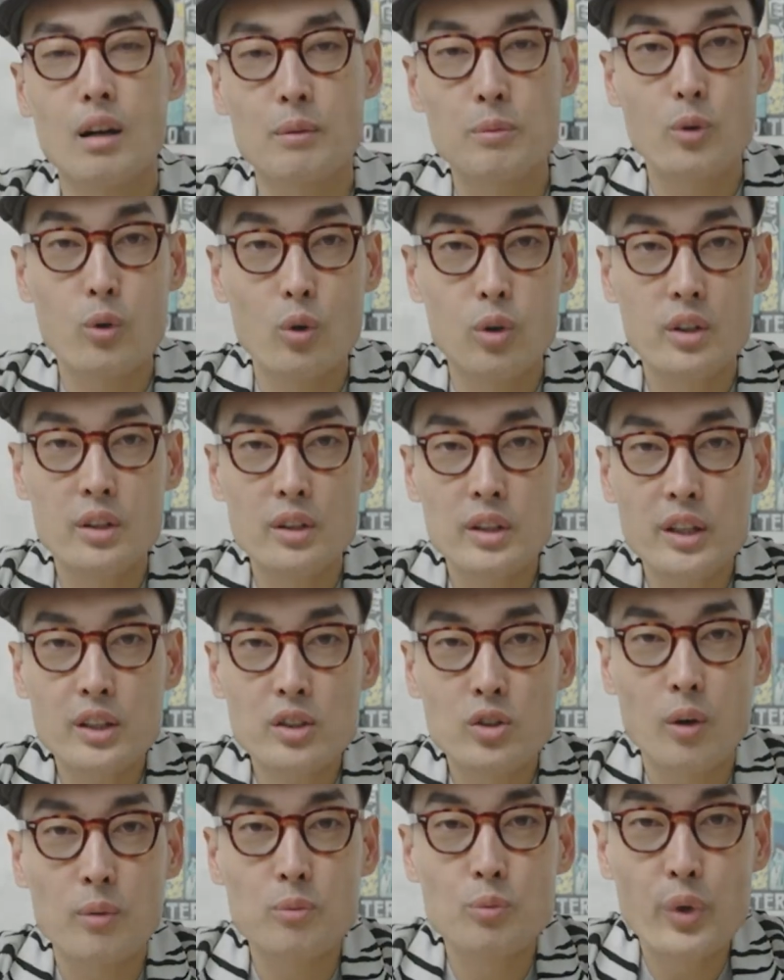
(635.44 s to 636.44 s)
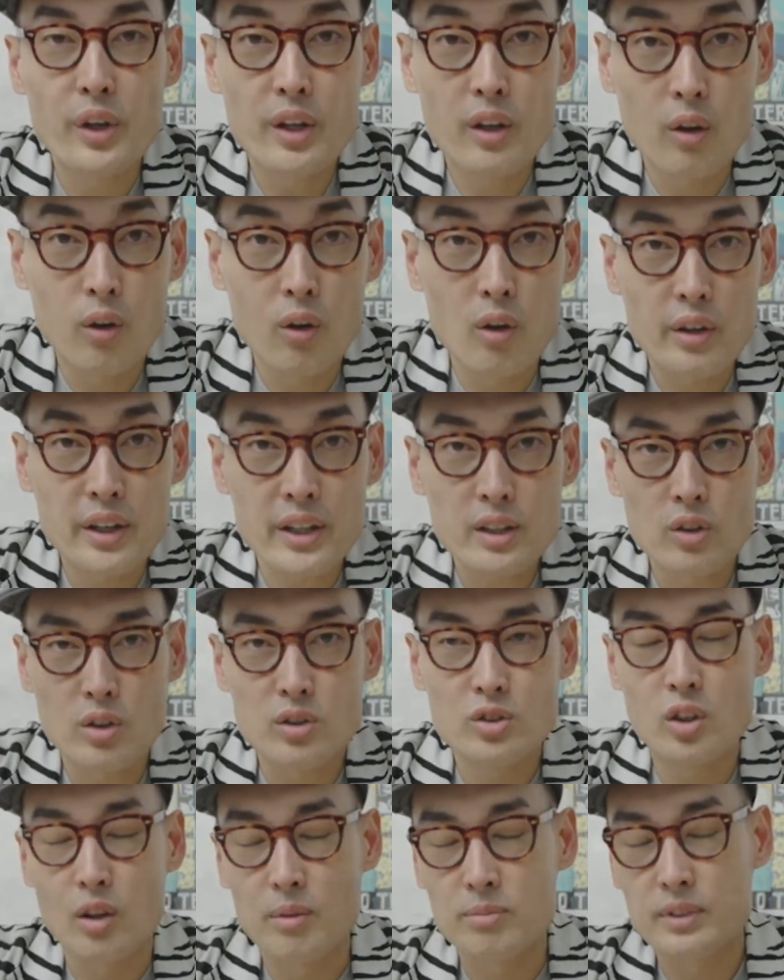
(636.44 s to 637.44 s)
ขอบคุณที่ชมวิดีโอนี้จน
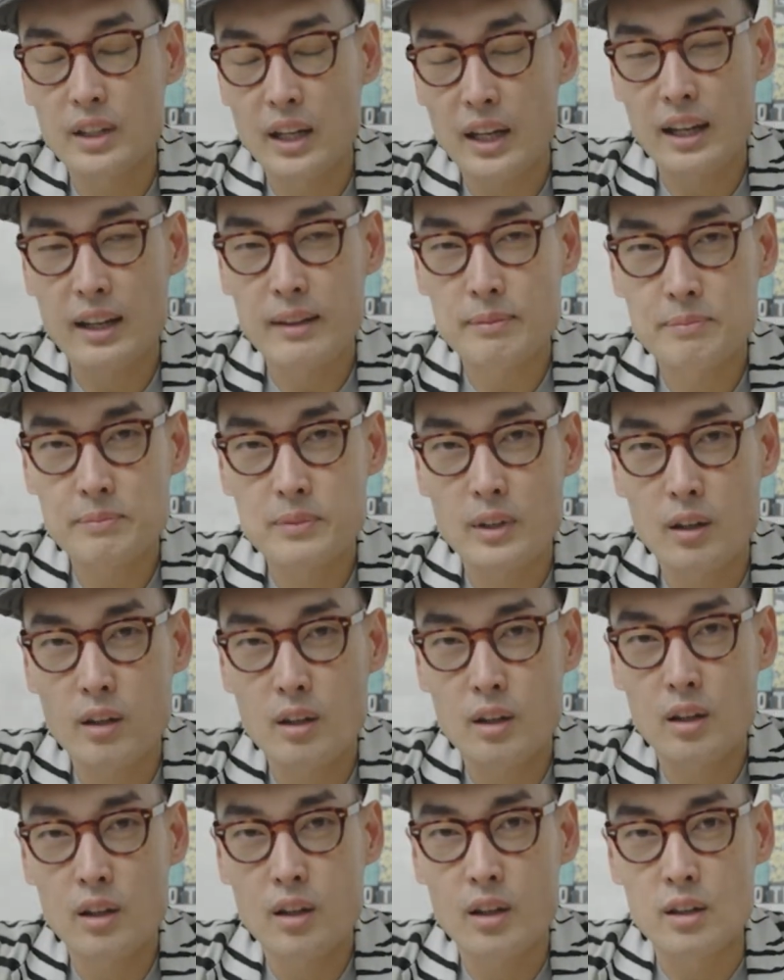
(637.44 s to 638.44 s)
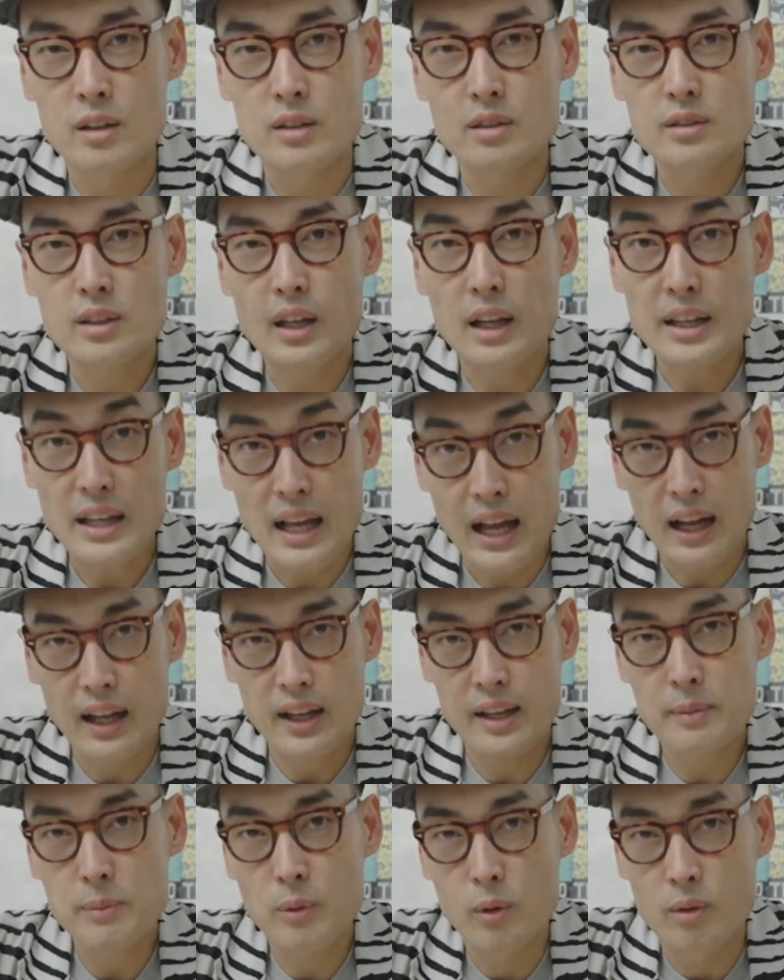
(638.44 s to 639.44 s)
จบนะครับ แล้วก็ถ้าอยาก
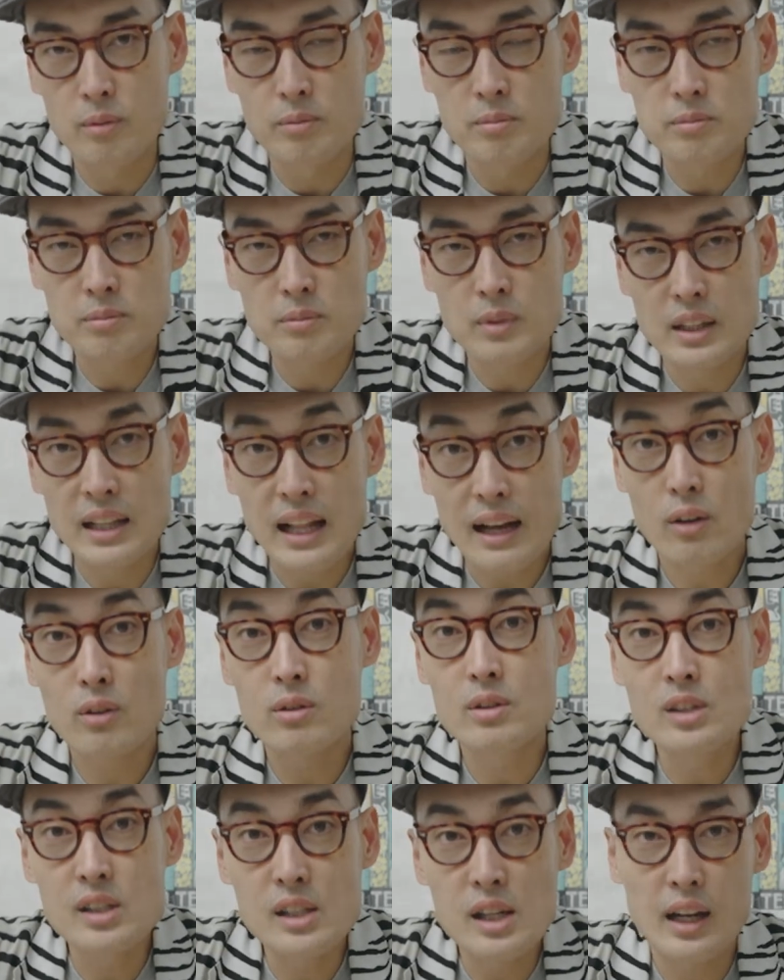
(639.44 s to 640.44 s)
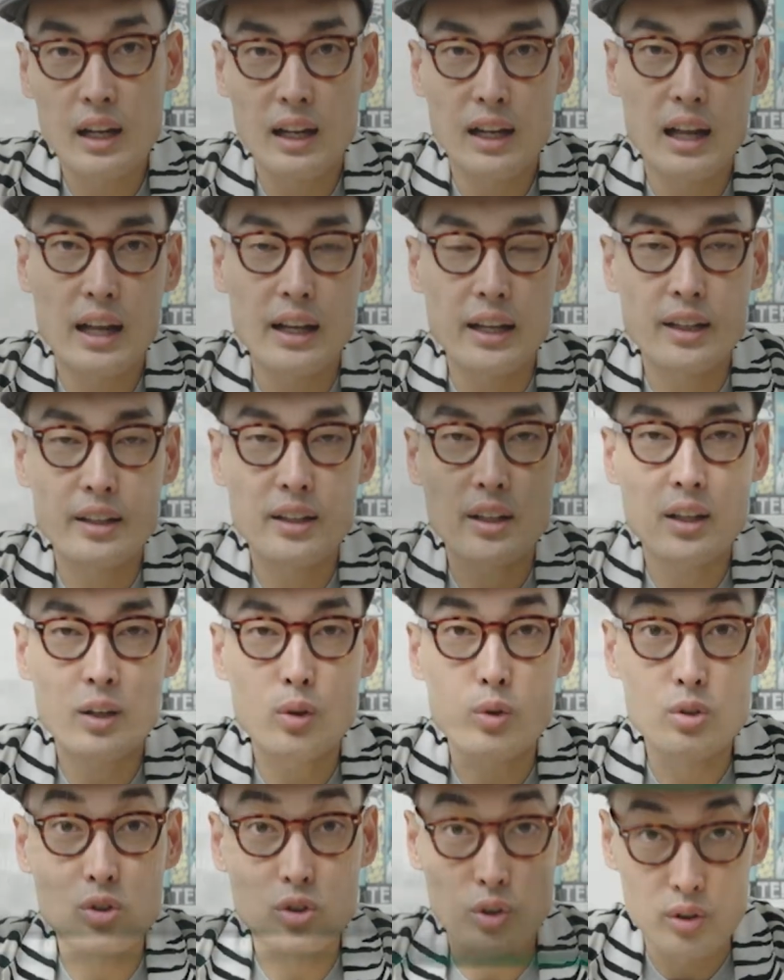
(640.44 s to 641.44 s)
ให้ผมเล่าเรื่องอะไรที่
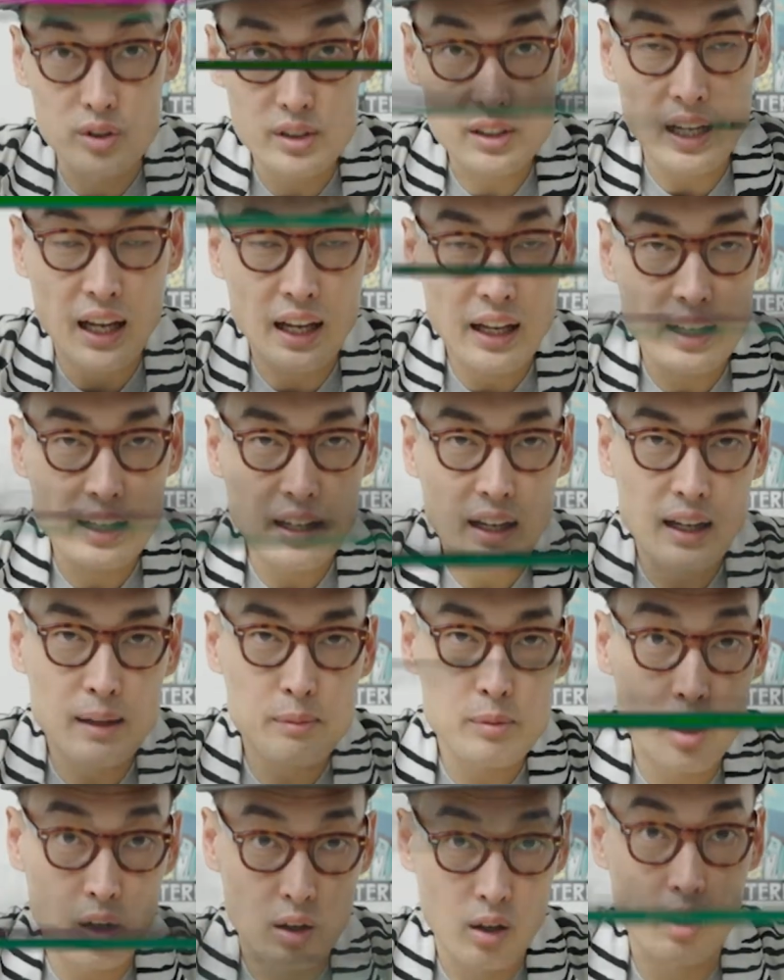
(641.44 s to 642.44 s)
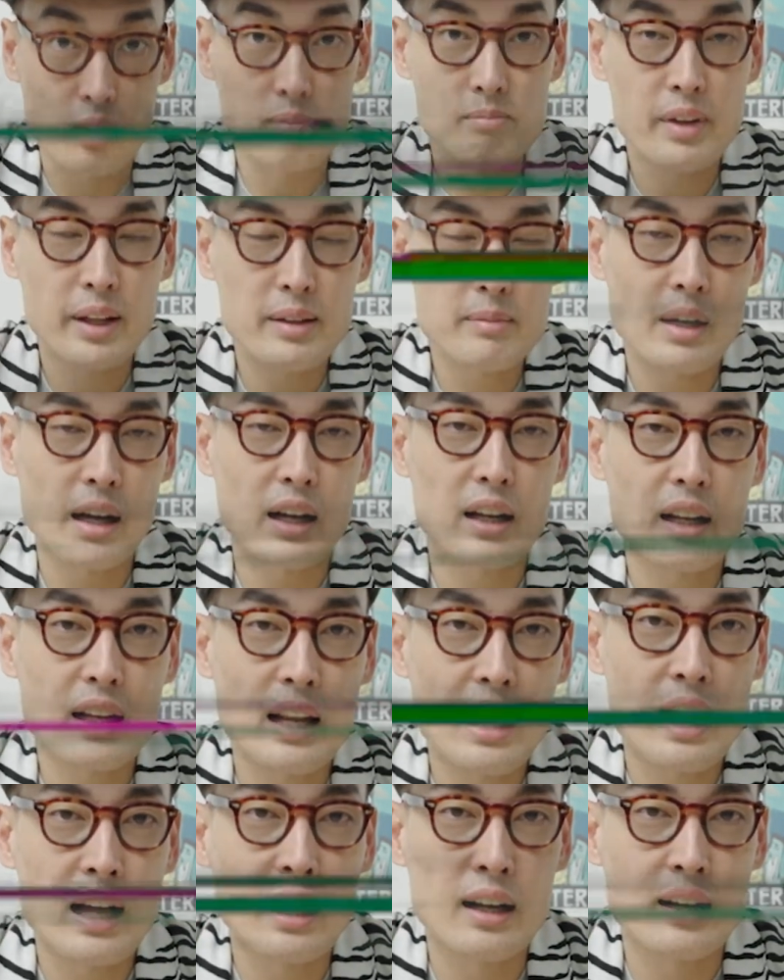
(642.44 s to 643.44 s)
คุณสนใจนะครับ ลองคอมเมนต์มาข้างล่าง